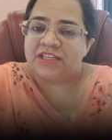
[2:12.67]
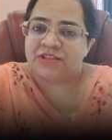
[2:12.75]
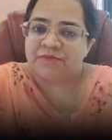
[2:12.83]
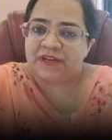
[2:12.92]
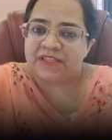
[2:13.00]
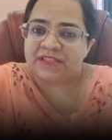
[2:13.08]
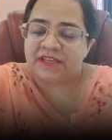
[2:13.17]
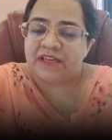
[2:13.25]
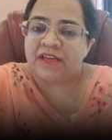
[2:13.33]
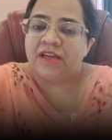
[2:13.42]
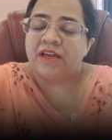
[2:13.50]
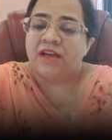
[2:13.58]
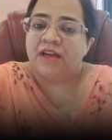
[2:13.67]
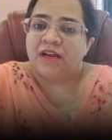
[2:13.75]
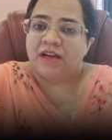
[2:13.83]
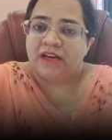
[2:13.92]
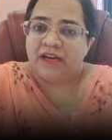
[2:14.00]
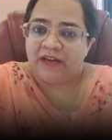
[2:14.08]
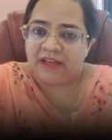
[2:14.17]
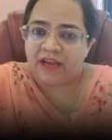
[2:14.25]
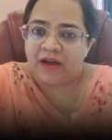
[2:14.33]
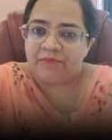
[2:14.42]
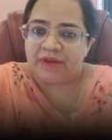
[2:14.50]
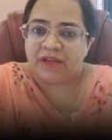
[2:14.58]
अस्थमा से
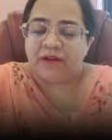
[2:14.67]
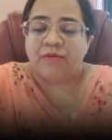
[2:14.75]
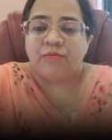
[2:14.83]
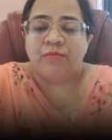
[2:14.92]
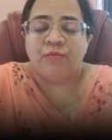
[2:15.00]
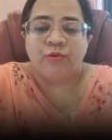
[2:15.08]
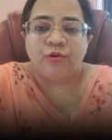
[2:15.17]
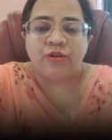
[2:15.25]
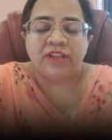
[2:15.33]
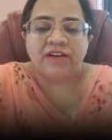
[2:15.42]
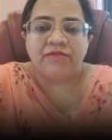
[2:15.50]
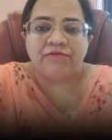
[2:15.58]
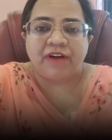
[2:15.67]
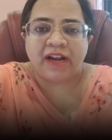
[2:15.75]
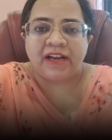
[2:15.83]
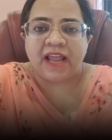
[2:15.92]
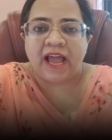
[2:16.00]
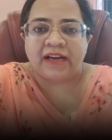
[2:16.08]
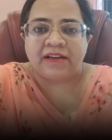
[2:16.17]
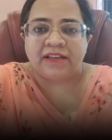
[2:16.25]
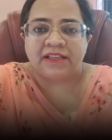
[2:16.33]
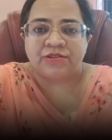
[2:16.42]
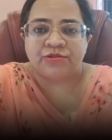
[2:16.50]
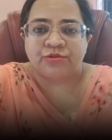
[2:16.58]
इंडिया में मोर देन वन लैख
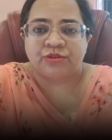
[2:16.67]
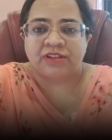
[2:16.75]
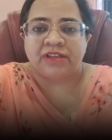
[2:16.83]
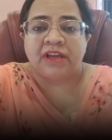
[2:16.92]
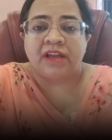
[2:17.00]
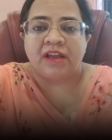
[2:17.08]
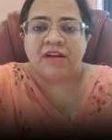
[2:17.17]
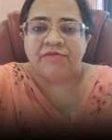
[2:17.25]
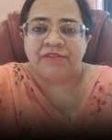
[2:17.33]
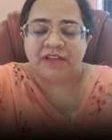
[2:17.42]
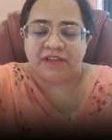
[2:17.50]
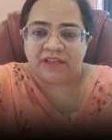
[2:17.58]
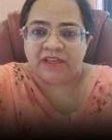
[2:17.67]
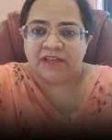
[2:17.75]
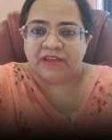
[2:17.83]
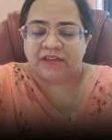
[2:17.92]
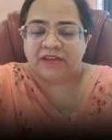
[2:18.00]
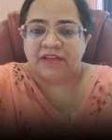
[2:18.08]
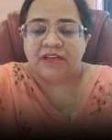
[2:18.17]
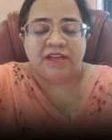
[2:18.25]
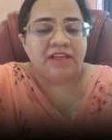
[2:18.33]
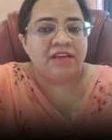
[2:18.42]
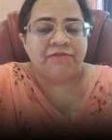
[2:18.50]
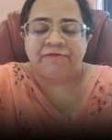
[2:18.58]
डेथ्स होती हैं एवरी ईयर
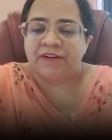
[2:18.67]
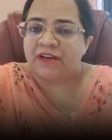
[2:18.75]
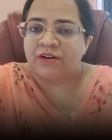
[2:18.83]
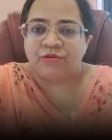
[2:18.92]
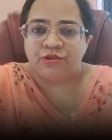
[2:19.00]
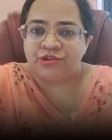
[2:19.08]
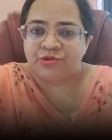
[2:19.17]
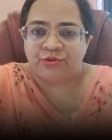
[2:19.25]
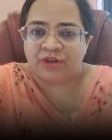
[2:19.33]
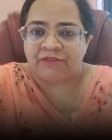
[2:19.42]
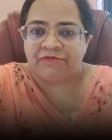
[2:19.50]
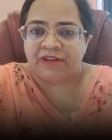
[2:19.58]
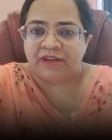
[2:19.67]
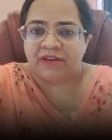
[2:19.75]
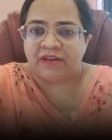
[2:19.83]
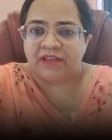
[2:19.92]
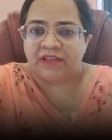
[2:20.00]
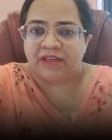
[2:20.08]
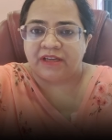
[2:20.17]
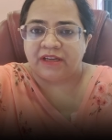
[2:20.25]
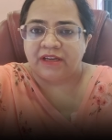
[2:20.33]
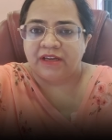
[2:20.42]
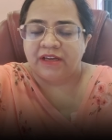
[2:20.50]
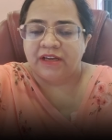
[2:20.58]
ये फिगर कोई छोटा फिगर नहीं
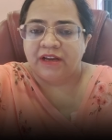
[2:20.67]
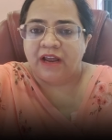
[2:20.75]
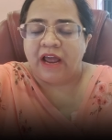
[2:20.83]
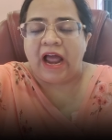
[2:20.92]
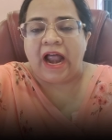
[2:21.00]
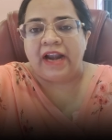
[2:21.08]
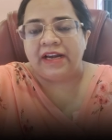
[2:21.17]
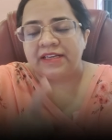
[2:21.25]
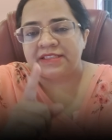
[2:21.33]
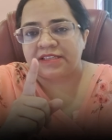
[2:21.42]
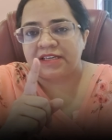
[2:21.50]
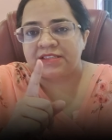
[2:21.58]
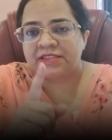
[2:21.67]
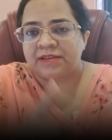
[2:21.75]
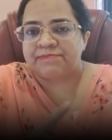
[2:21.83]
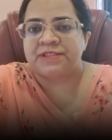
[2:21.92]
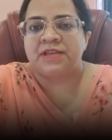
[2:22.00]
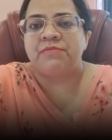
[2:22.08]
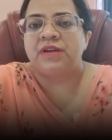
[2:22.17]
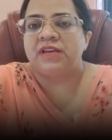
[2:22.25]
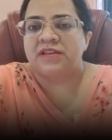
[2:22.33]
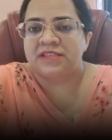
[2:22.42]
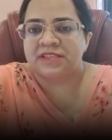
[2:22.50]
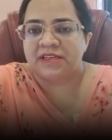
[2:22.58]
है एंड इसका सबसे
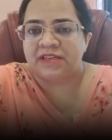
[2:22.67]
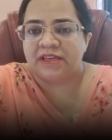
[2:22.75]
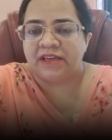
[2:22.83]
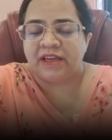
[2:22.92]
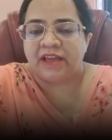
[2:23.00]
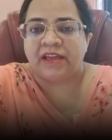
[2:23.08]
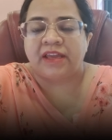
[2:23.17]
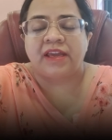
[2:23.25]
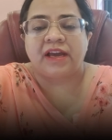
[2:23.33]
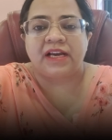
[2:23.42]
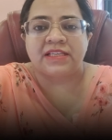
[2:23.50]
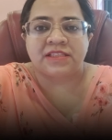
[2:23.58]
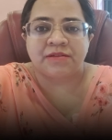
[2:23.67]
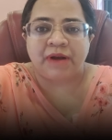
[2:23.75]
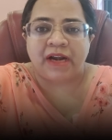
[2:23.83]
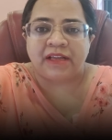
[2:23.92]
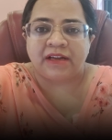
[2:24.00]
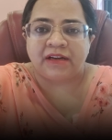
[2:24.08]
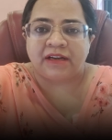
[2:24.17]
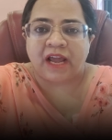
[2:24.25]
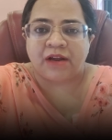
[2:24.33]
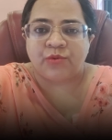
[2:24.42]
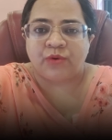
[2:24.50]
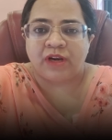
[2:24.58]
मेन रीज़न ये है कि अस्थमेटिक
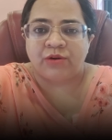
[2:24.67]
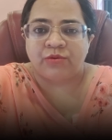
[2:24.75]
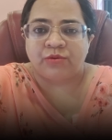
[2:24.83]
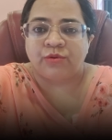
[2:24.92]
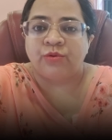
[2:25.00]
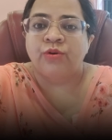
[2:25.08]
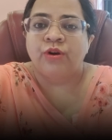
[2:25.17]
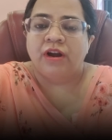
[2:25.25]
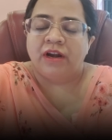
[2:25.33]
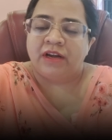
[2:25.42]
अटैक वालों को